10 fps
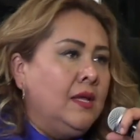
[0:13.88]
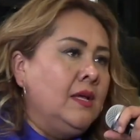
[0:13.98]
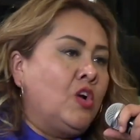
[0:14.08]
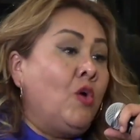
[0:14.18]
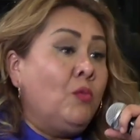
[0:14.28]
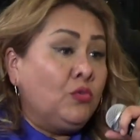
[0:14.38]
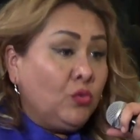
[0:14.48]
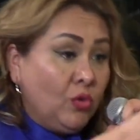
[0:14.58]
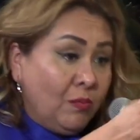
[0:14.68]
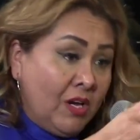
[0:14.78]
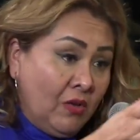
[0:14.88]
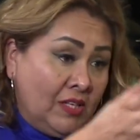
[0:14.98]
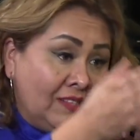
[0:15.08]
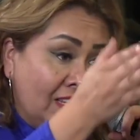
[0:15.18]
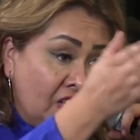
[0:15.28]
como su nombre lo
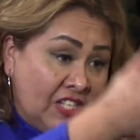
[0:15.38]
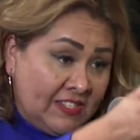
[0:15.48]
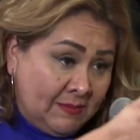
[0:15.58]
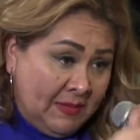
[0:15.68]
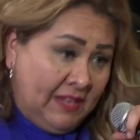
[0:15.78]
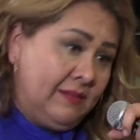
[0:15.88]
dice, chisme.